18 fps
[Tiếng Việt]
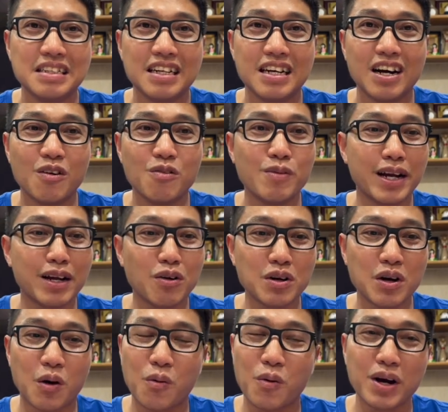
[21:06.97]
ông ấy có
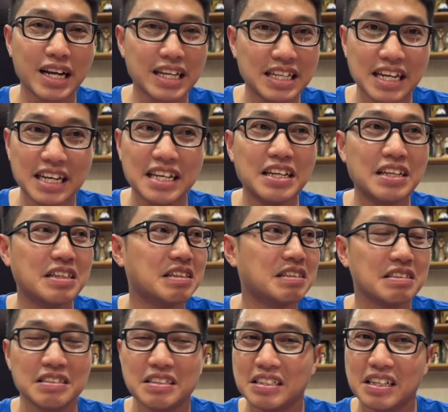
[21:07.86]
nổ cái gì
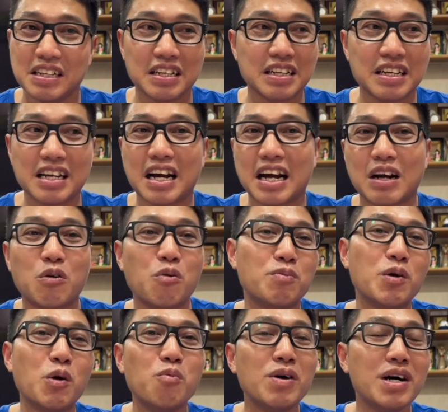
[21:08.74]
là
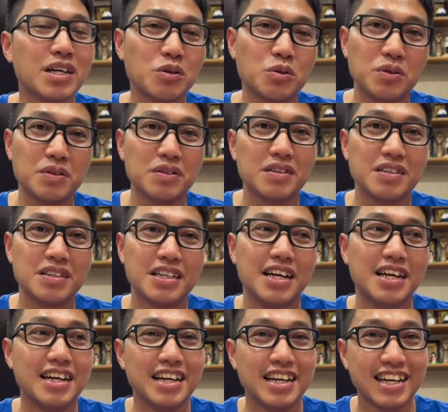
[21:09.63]
cũng đúng hết luôn.
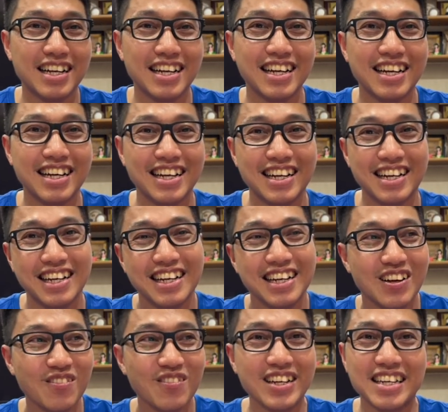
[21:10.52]

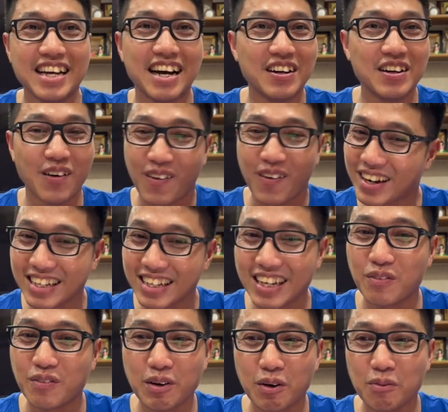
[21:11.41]
Bây giờ nổ cái
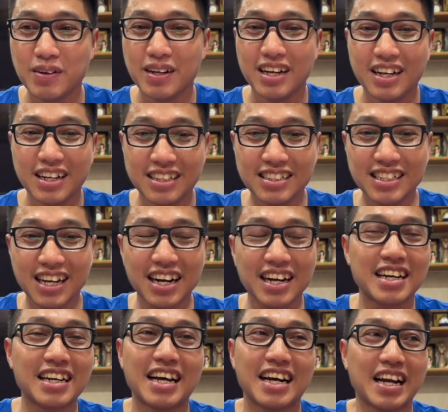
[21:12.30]
gì cũng đúng. Thứ
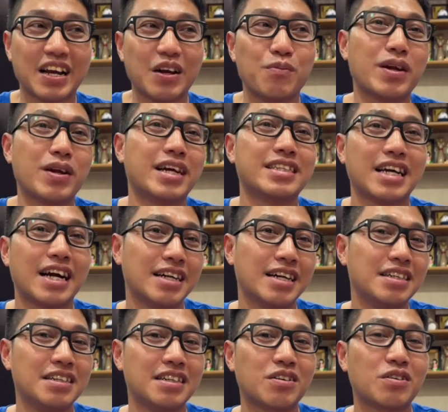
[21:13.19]
nhất là ngày hôm nay
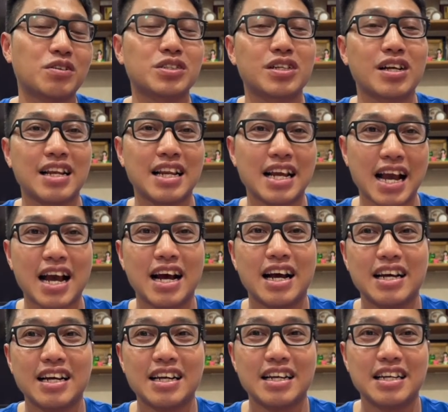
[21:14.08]
thắng được Australia,
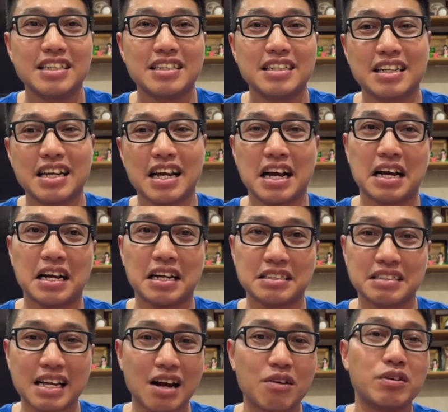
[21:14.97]
tức là
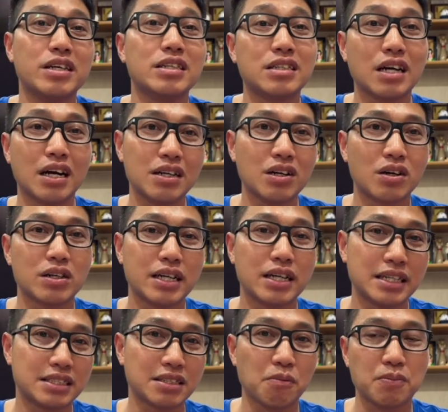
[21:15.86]
tạo địa chấn rồi,
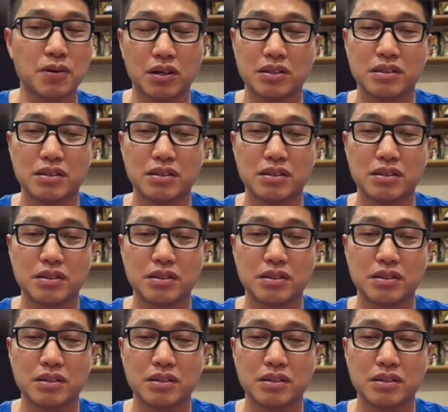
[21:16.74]
gây sốc rồi.